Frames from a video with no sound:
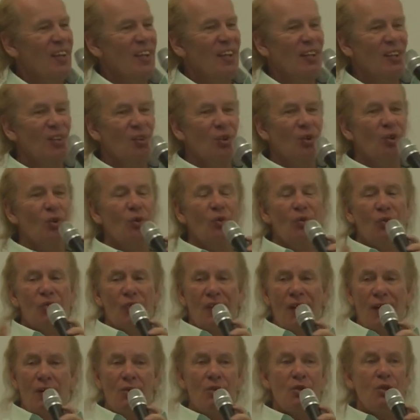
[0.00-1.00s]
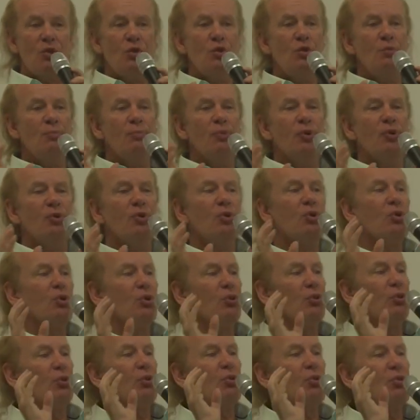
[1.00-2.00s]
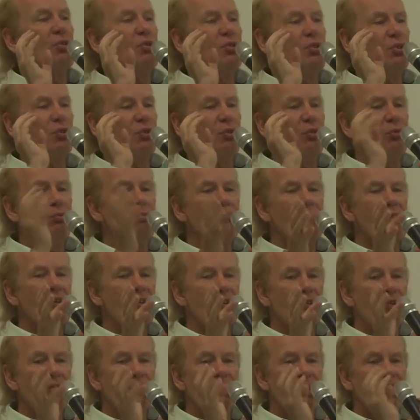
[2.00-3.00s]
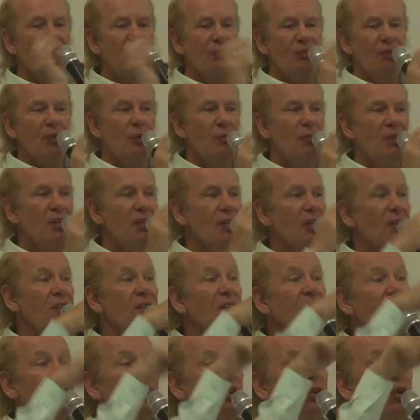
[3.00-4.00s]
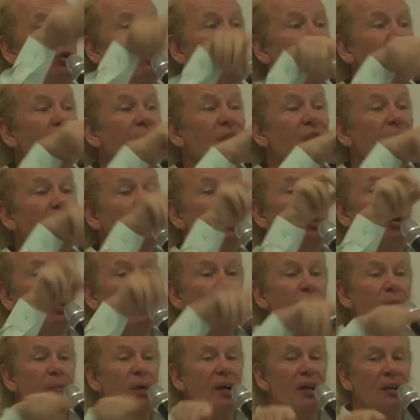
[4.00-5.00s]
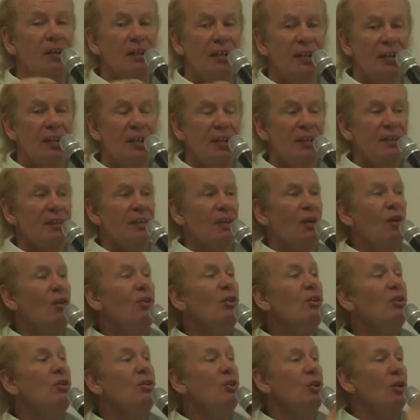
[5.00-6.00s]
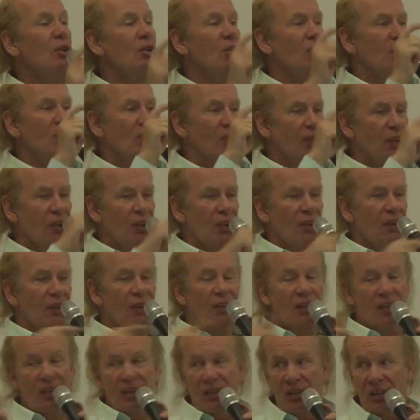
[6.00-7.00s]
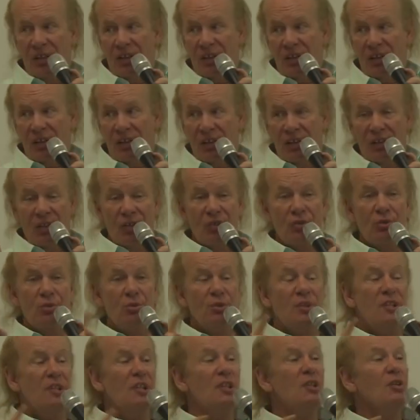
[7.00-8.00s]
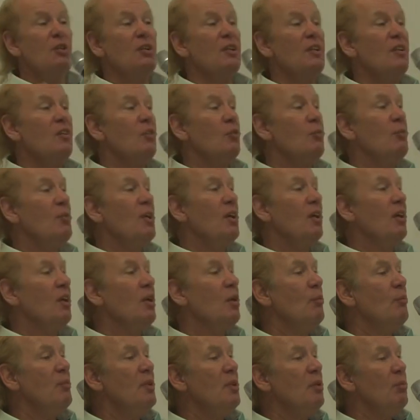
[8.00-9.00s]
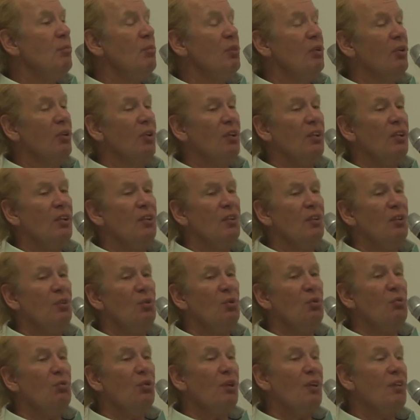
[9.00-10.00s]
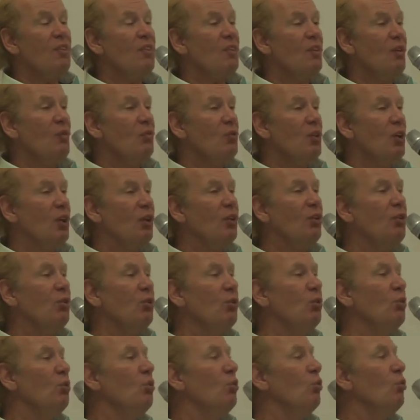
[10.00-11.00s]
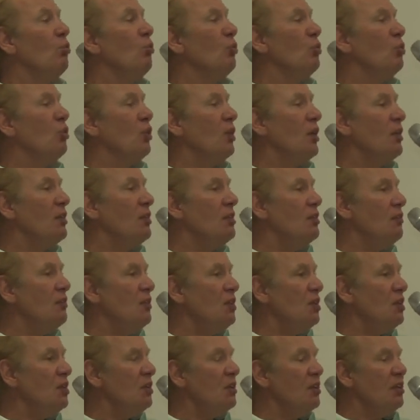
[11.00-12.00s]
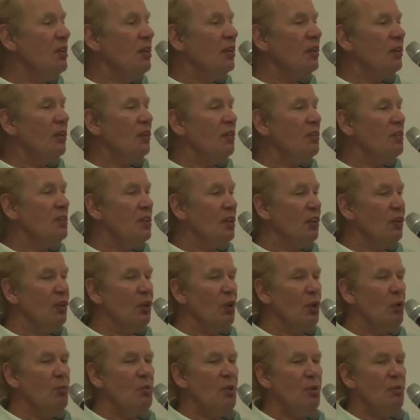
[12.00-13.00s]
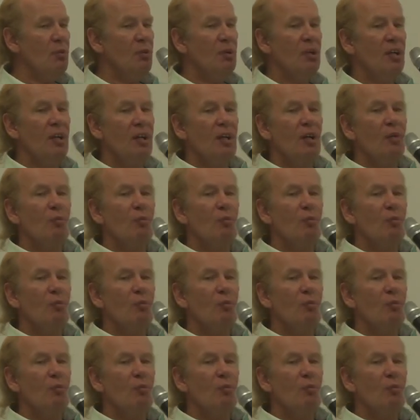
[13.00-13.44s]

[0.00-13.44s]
Et donc on a le couple de construction masculin-féminin directement figuré par les lettres. Or, ceux qui connaissent bien la Bible, ils devraient savoir que le nom de la divinité des chrétiens dans la Bible